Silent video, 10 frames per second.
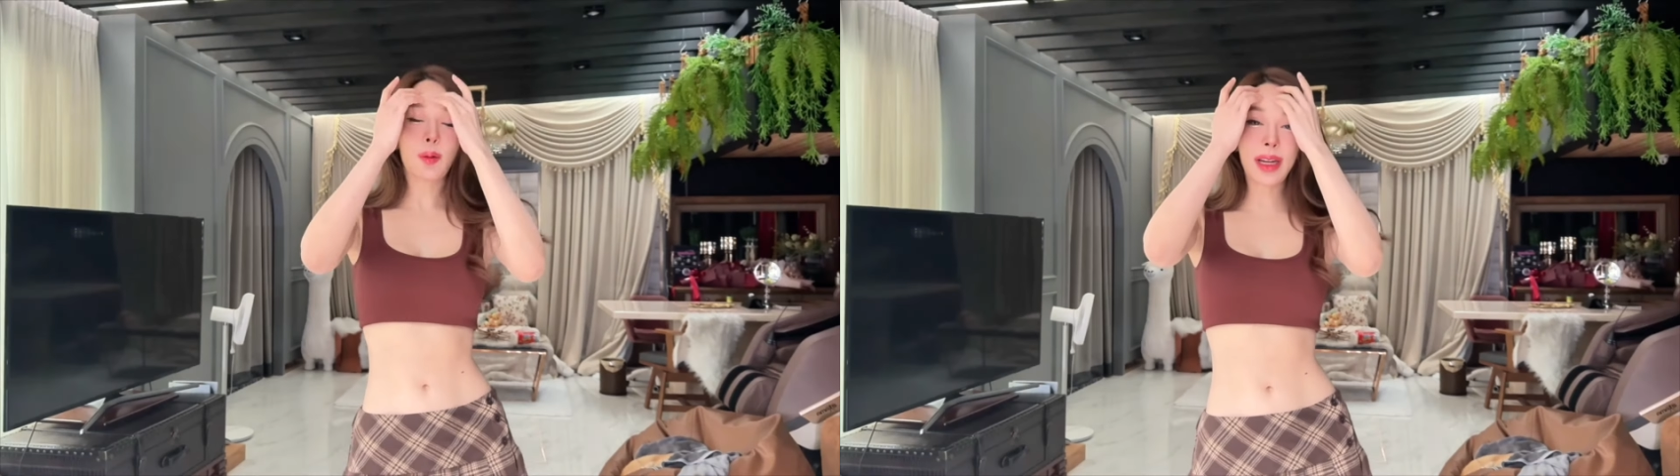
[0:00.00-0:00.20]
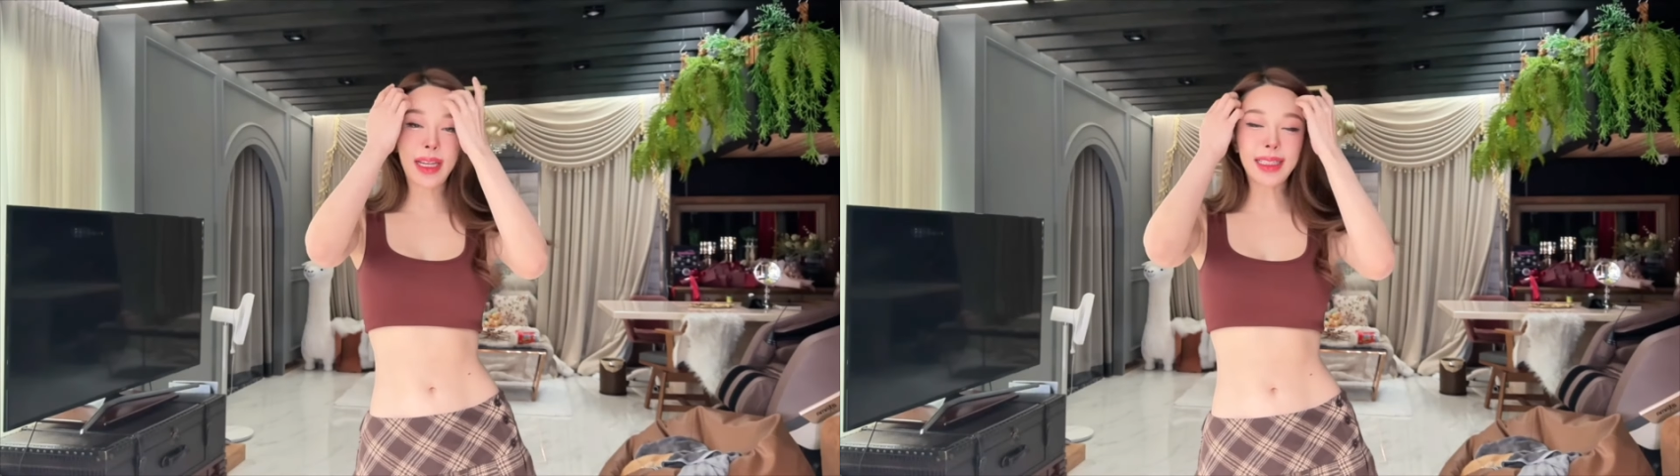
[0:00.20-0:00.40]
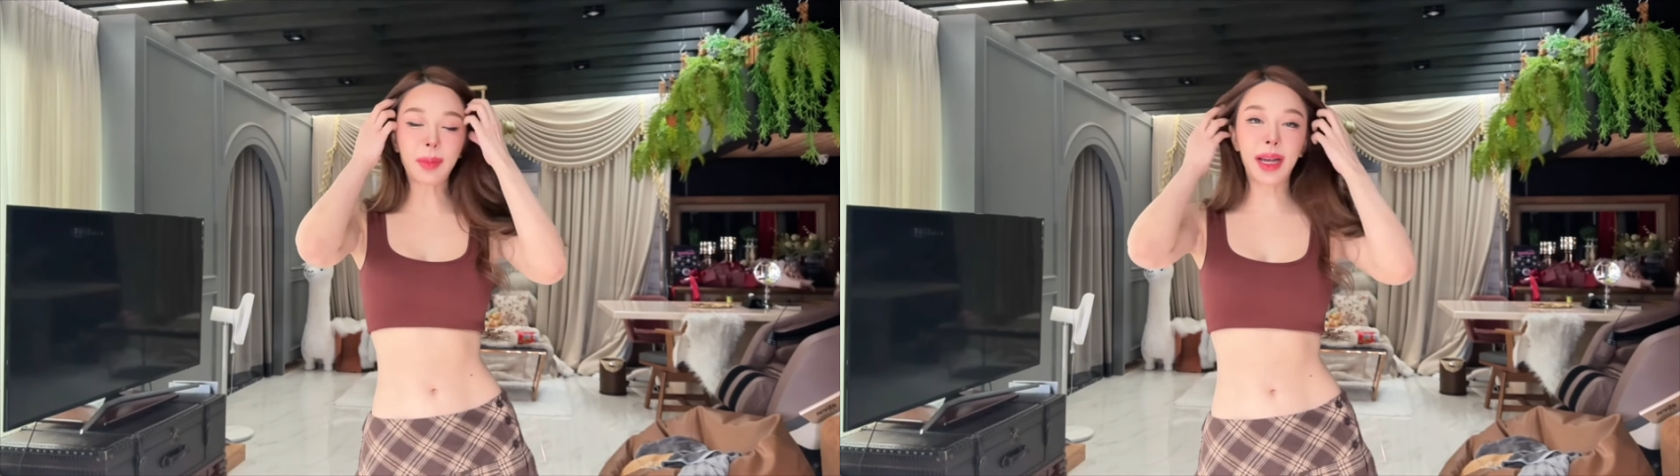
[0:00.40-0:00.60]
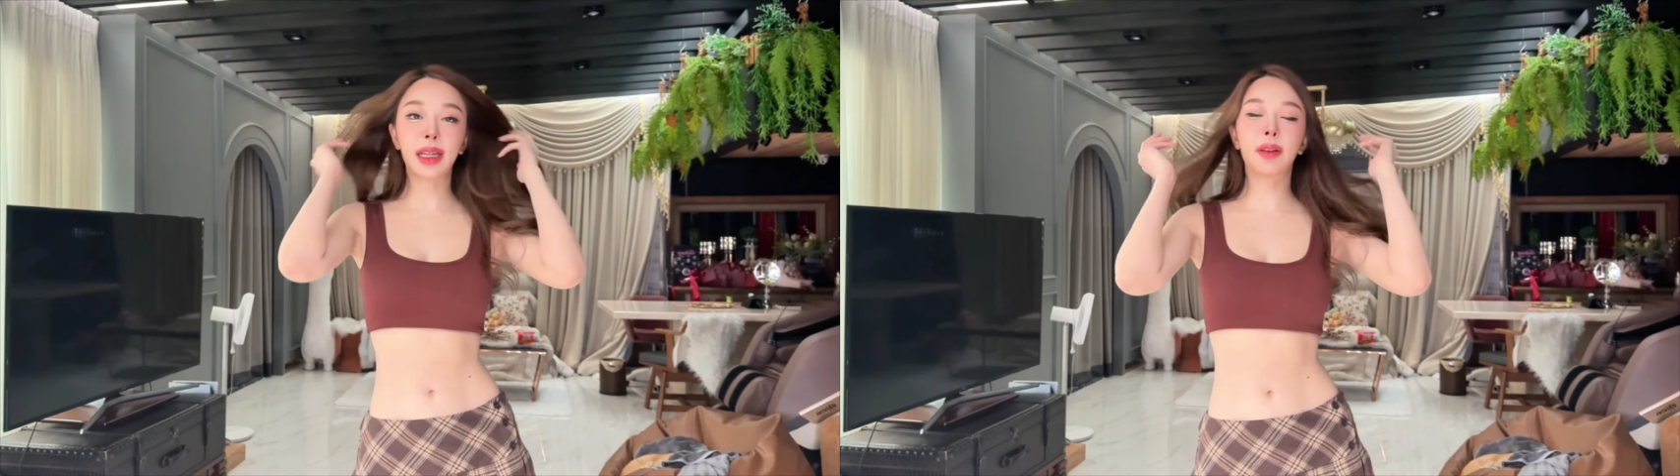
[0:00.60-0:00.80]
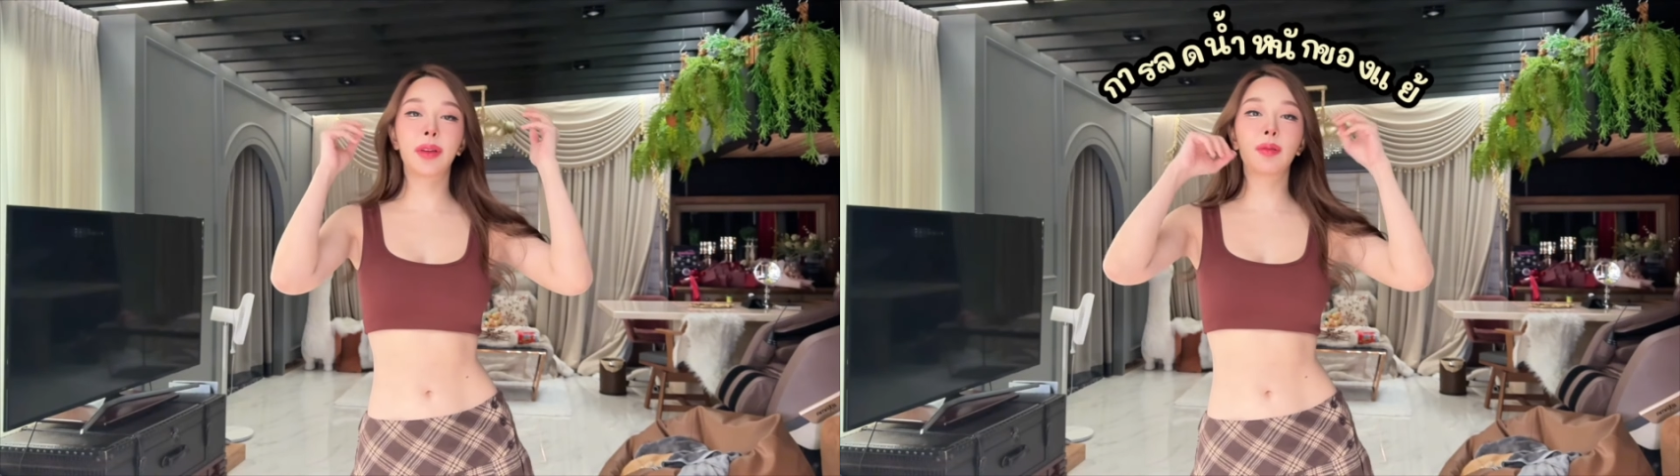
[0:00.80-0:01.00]
วันนี้แยจะมา
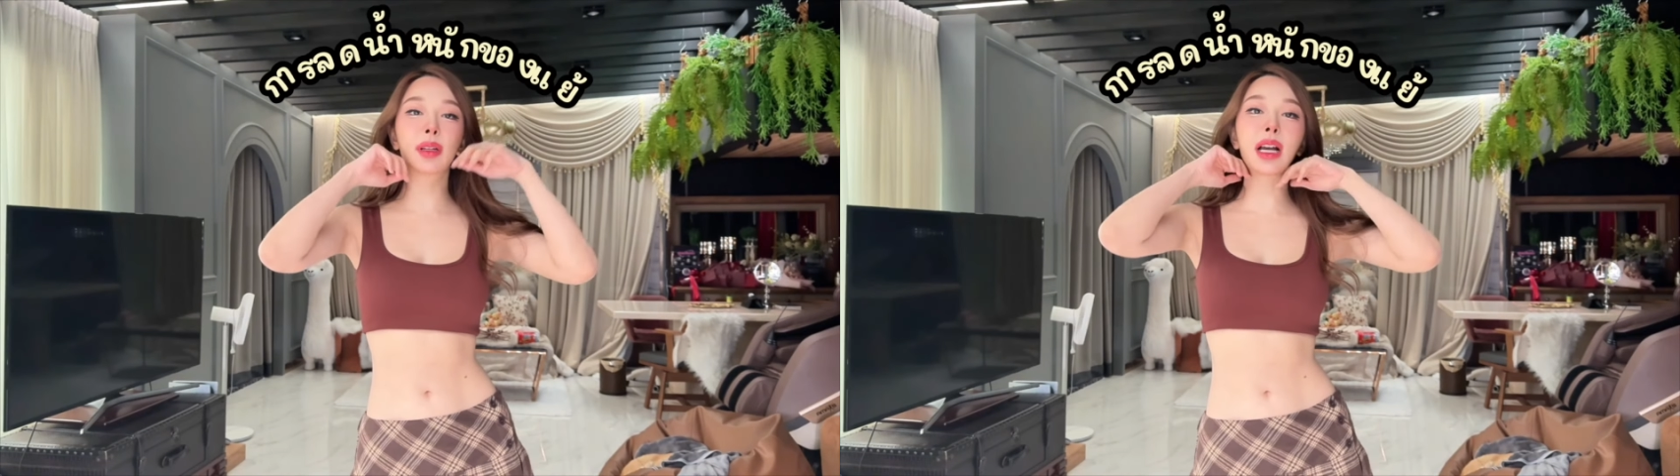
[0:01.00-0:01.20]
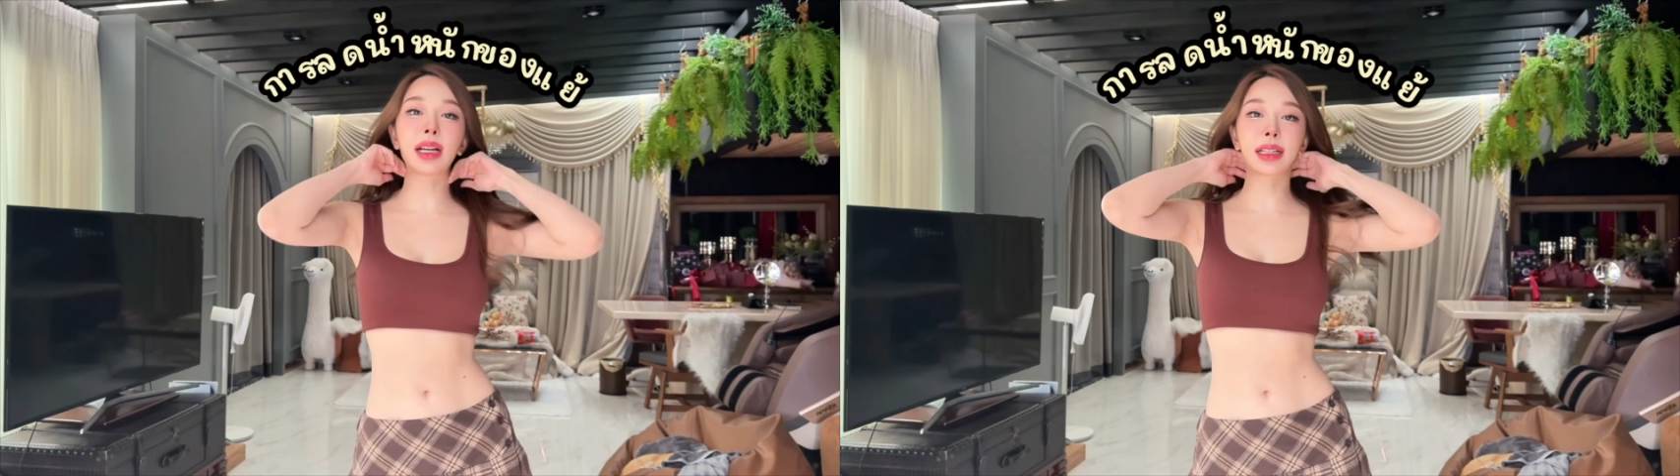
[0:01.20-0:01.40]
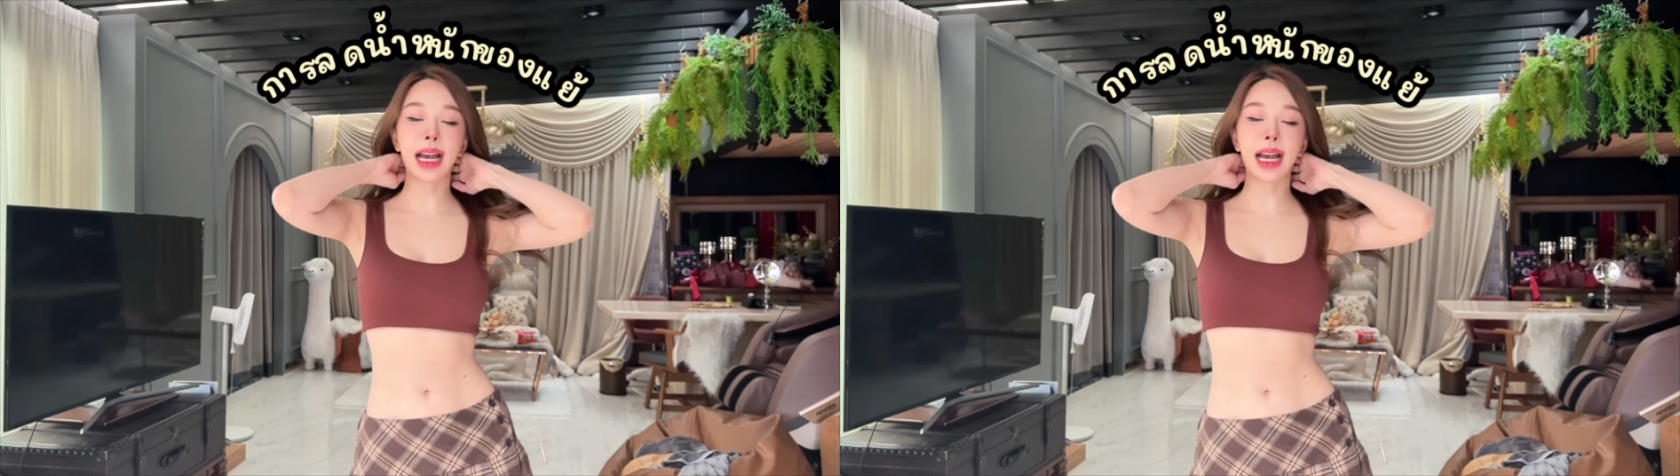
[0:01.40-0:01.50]
รีวิวเรื่อง